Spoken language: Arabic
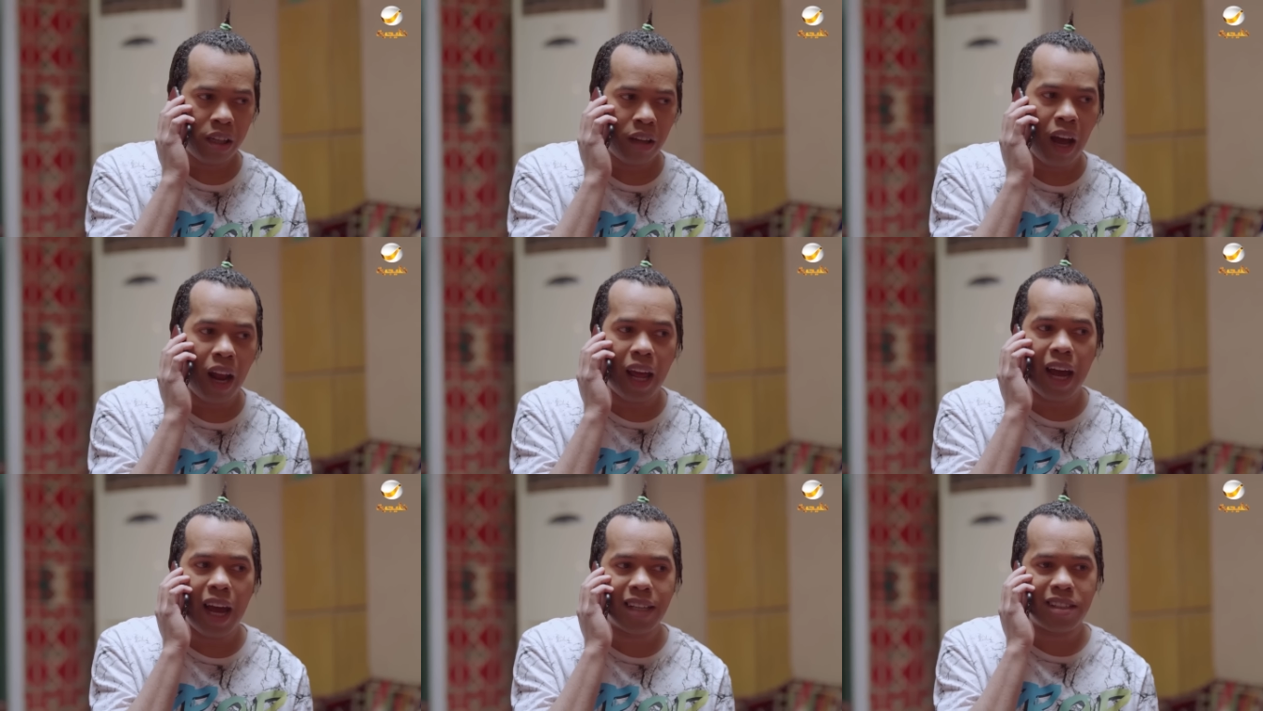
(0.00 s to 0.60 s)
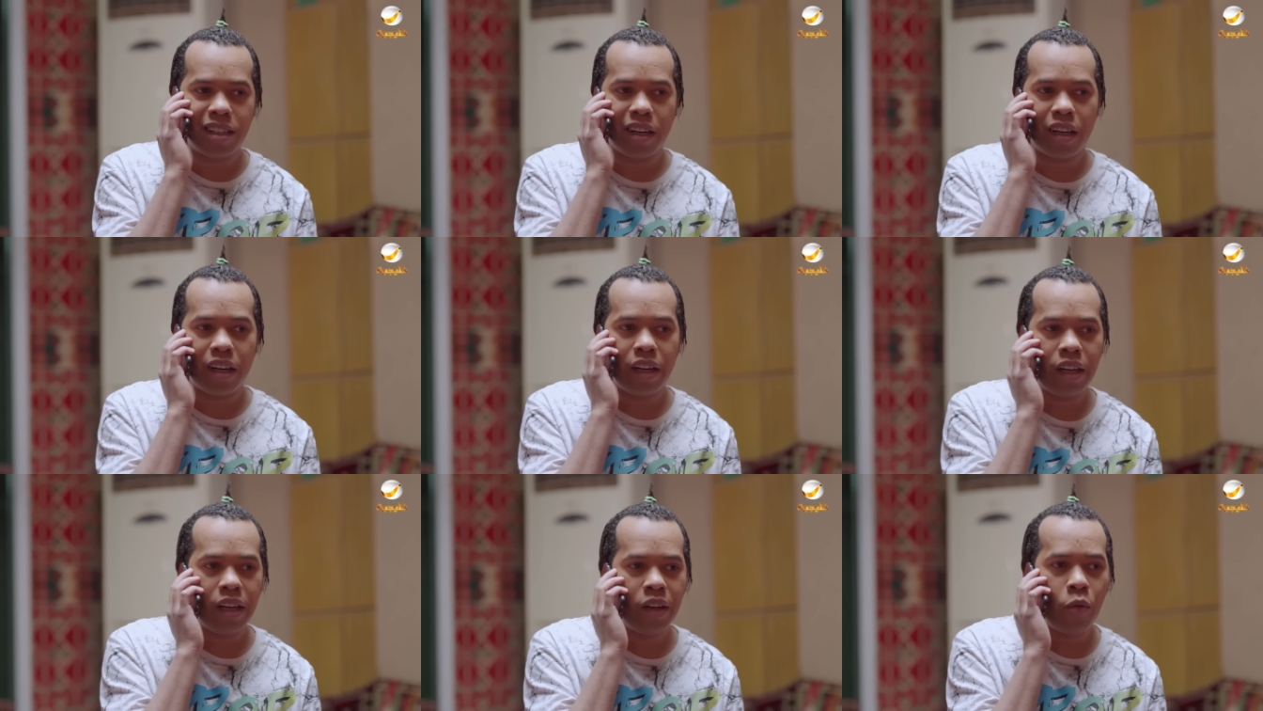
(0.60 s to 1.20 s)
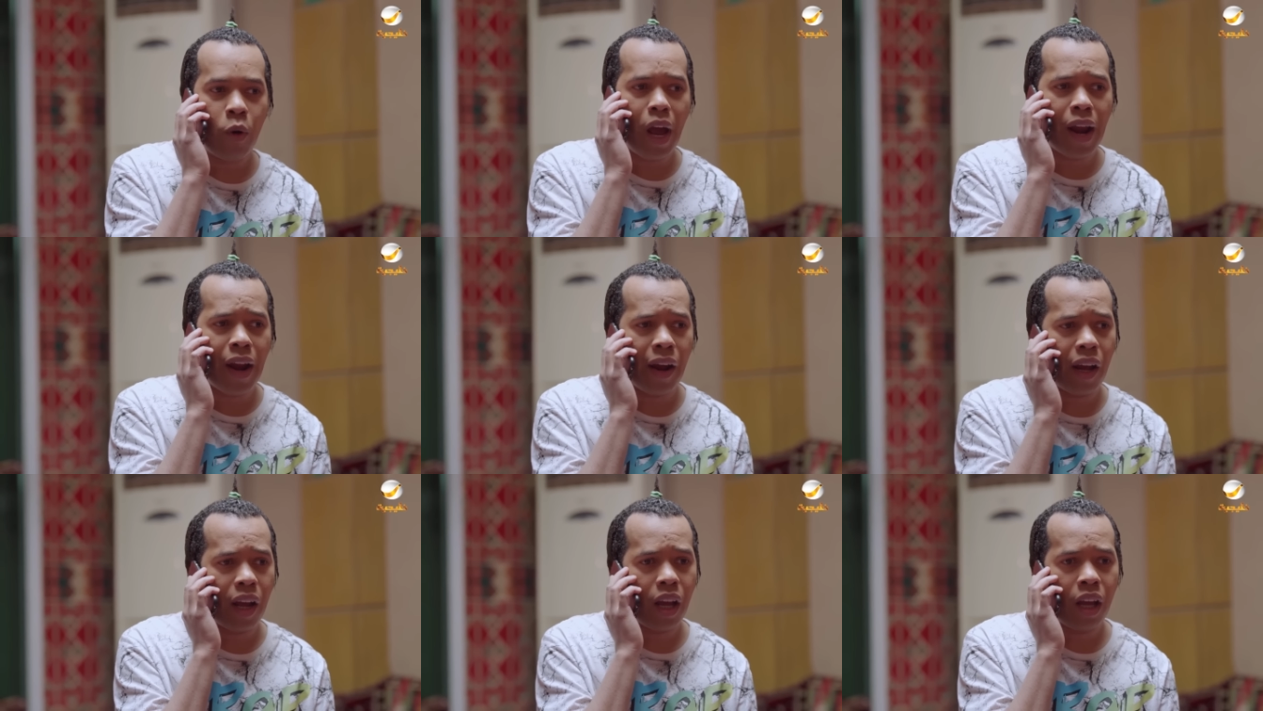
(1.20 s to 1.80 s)
هلا ياسر
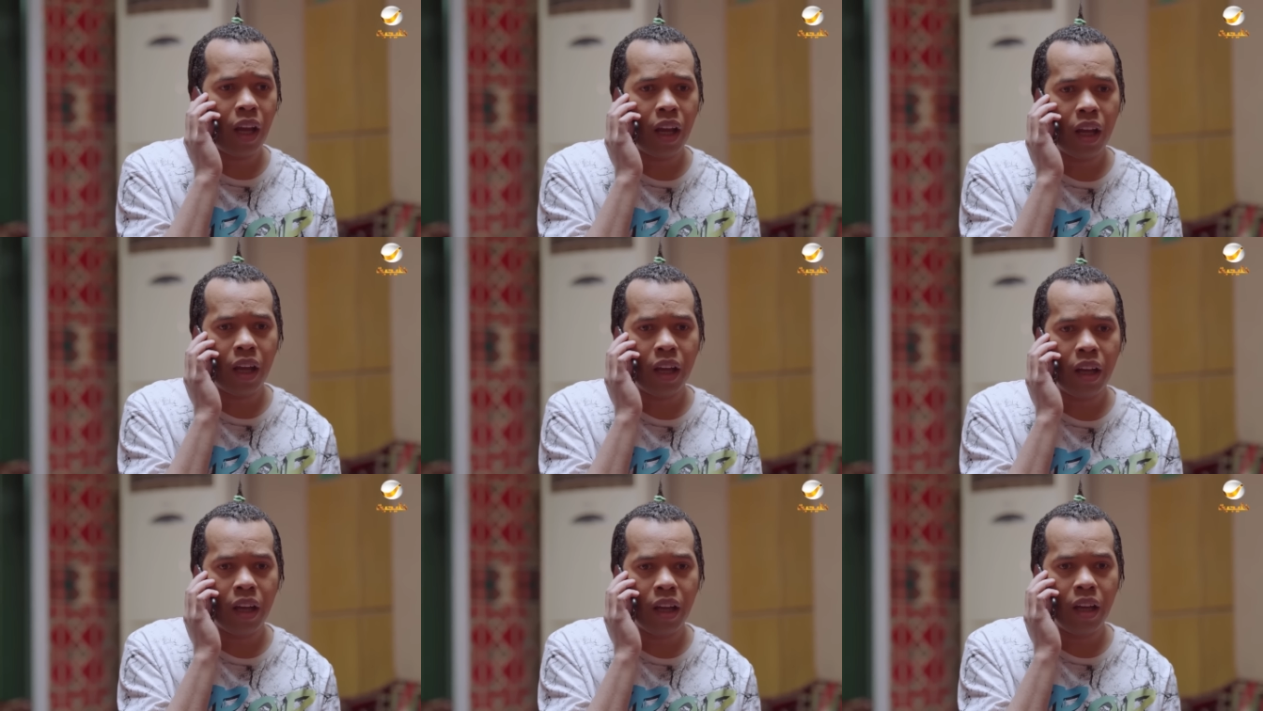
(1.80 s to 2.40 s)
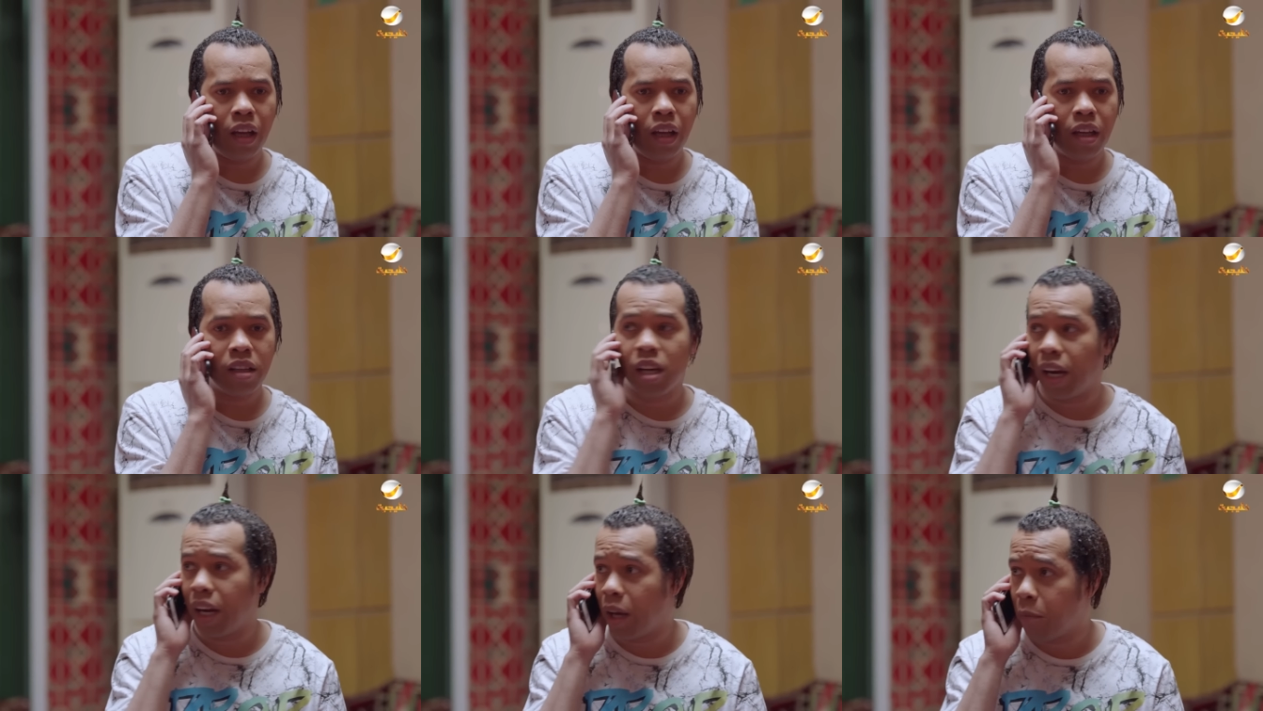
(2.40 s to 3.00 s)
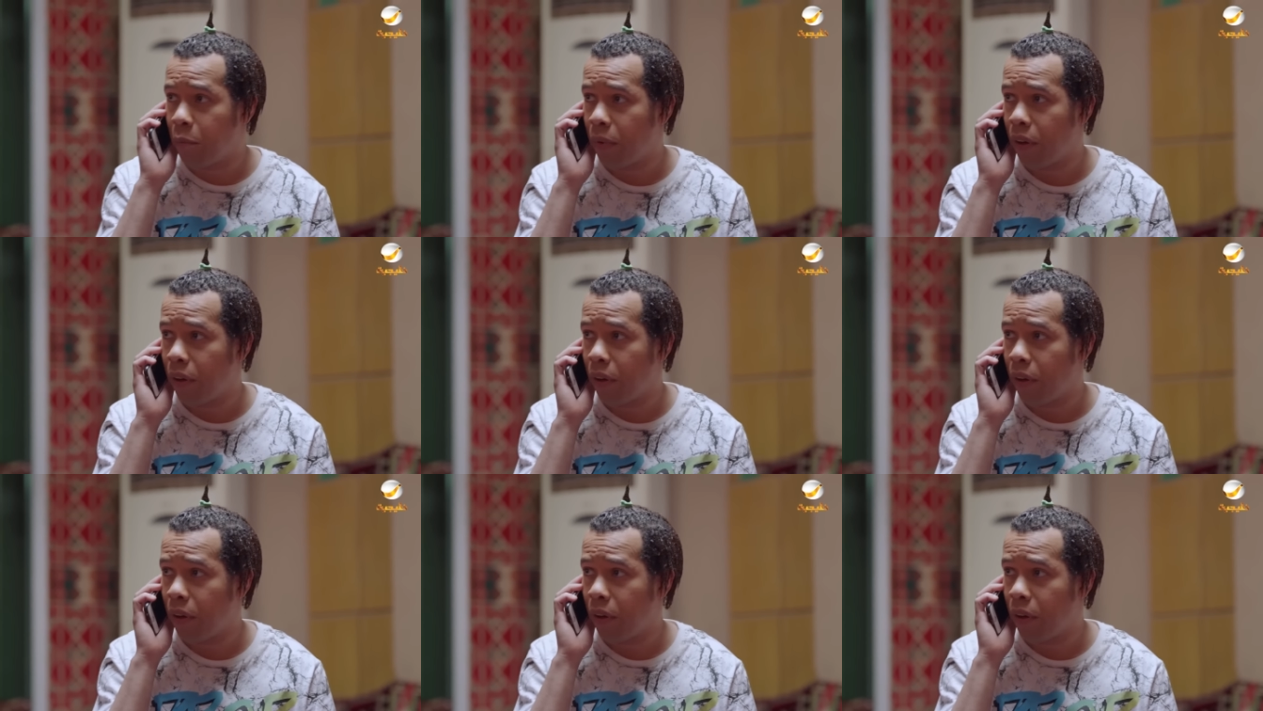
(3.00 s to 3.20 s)
وينك؟ قريب؟